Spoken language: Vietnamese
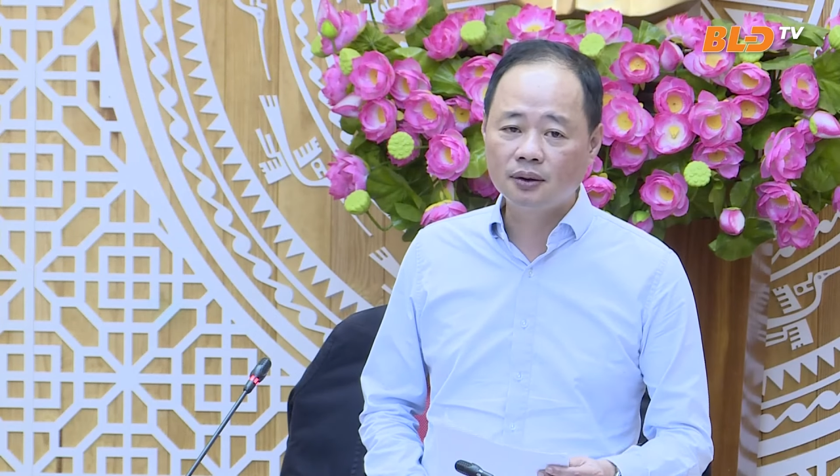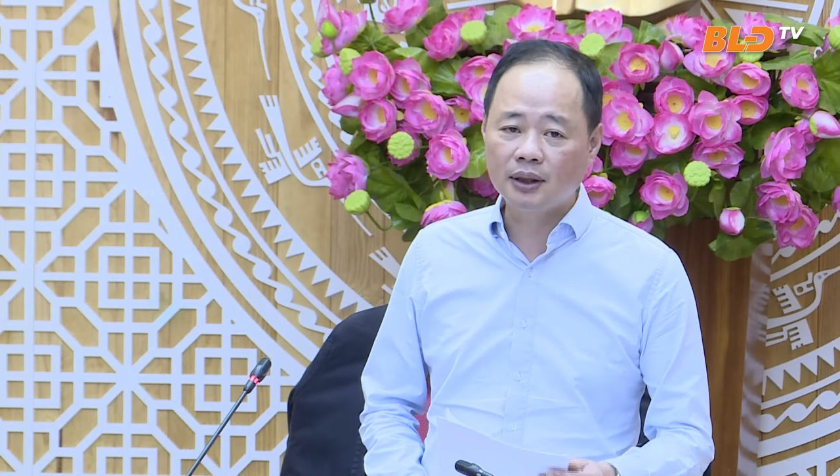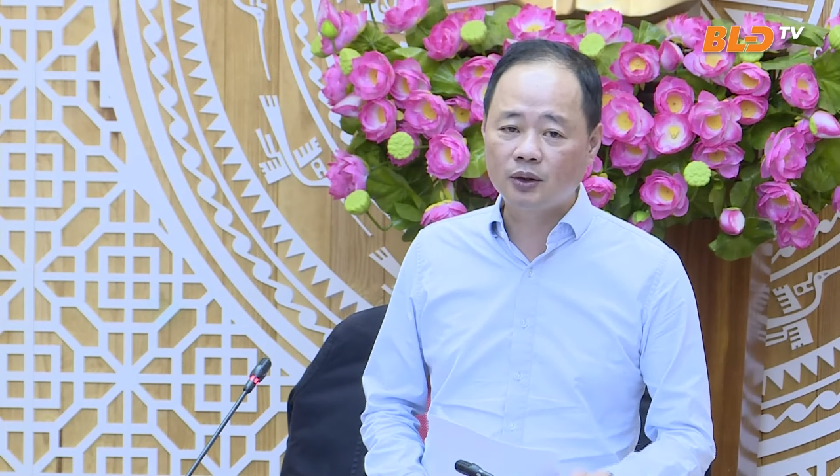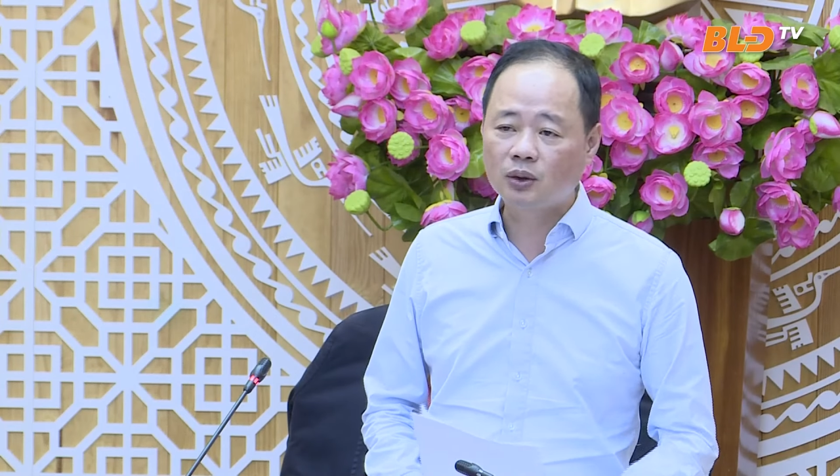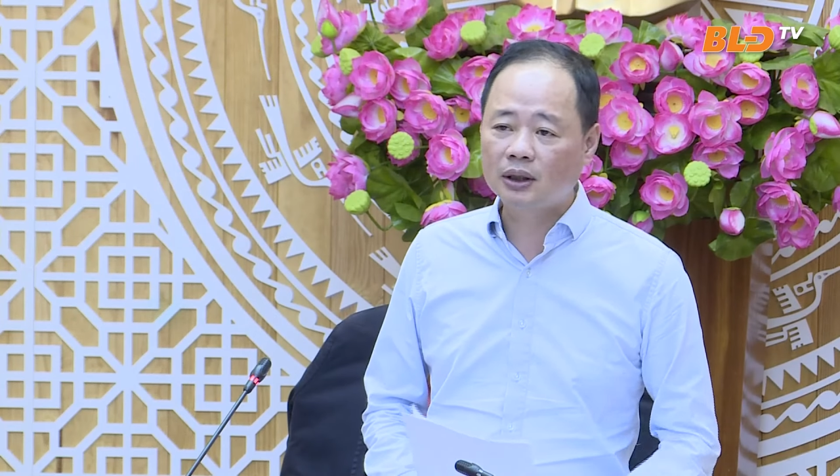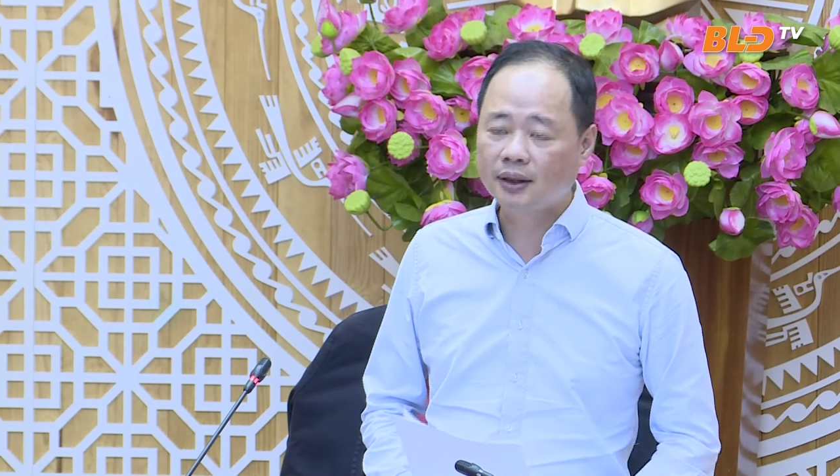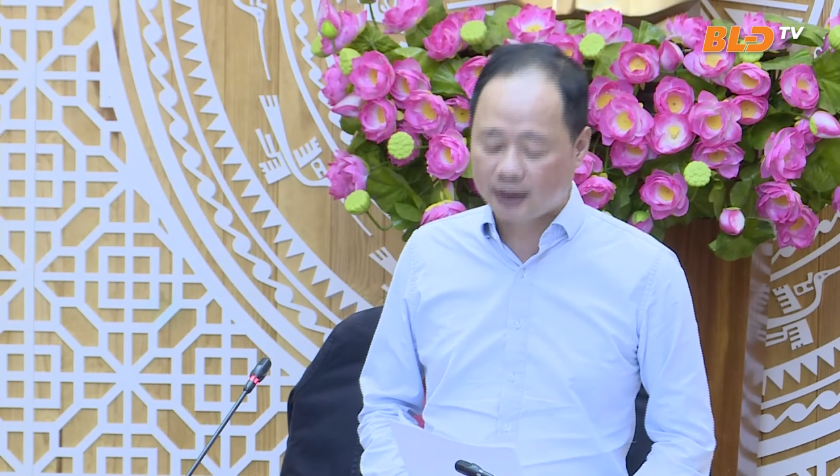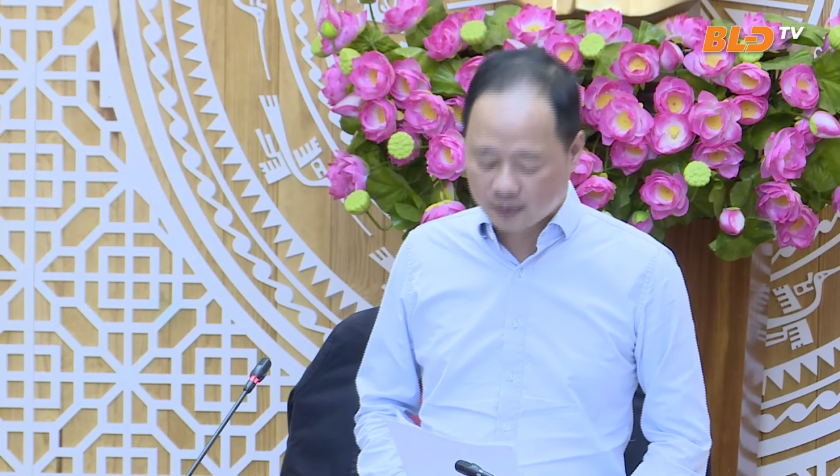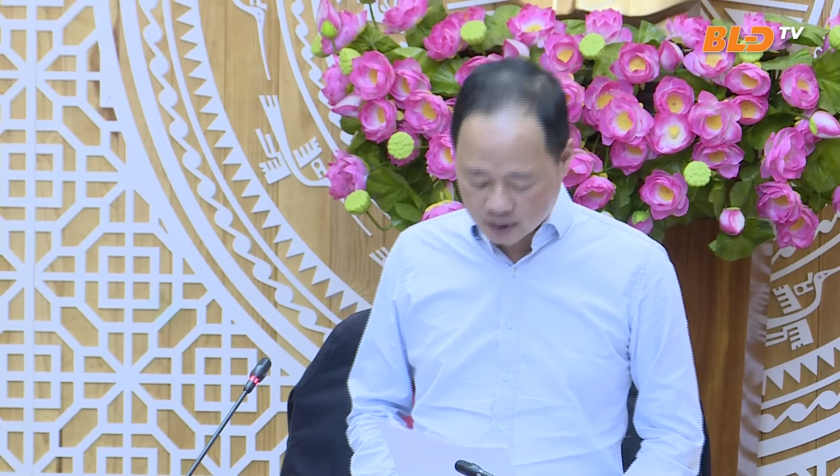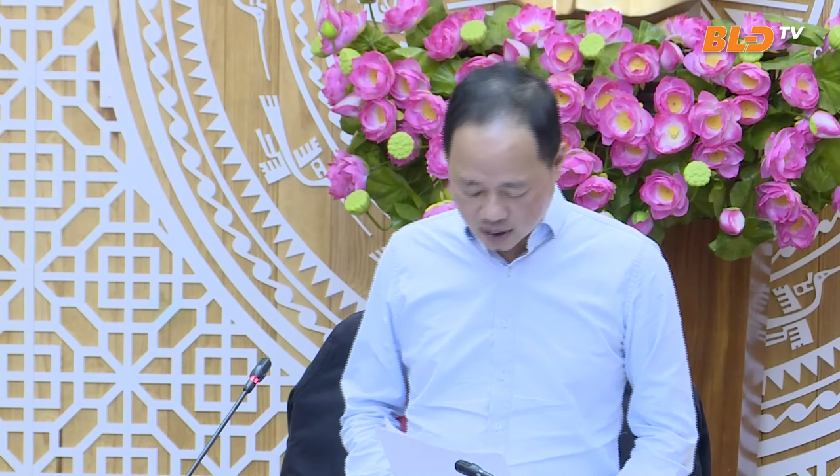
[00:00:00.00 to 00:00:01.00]
để chúng ta thực
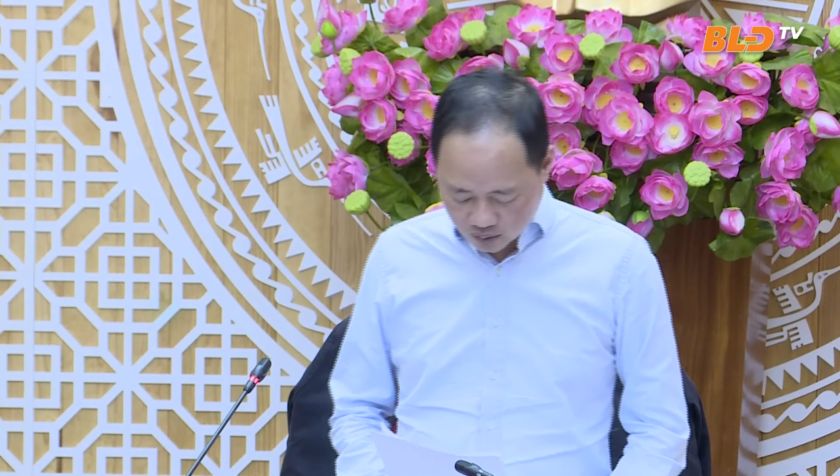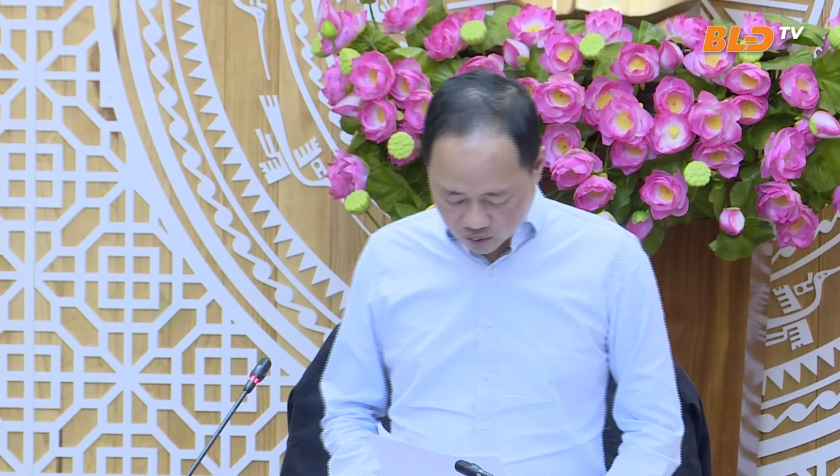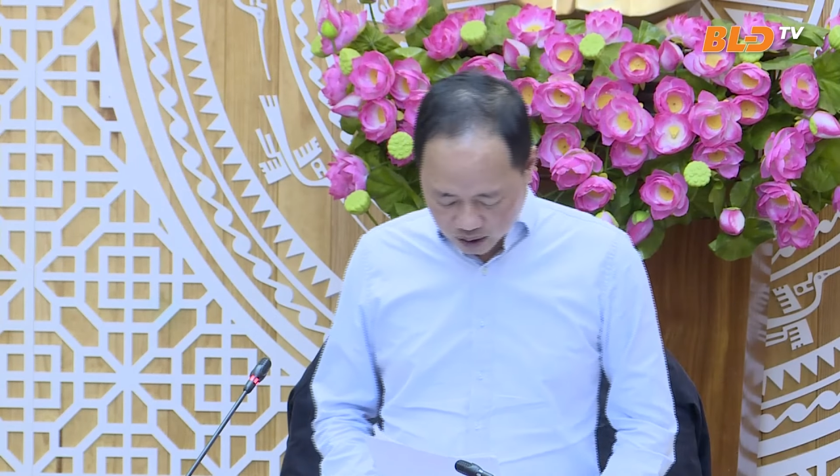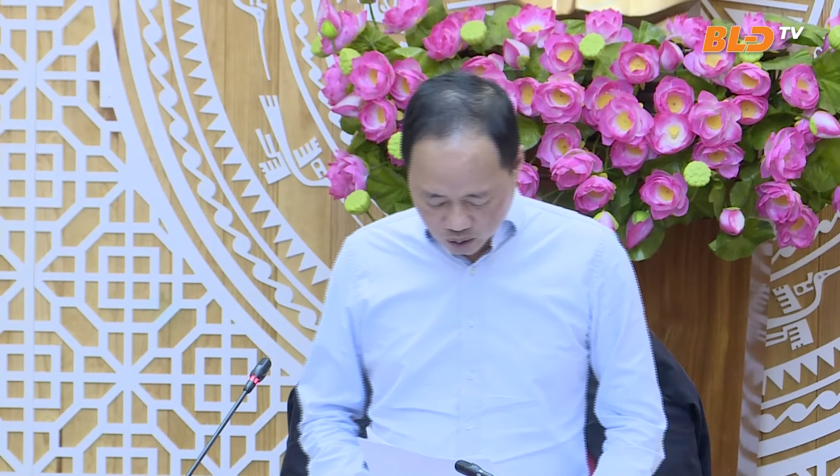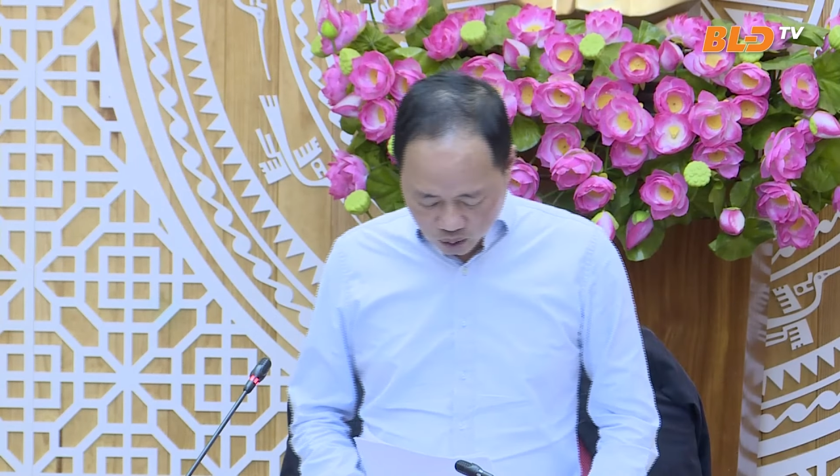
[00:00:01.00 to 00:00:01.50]
hiện và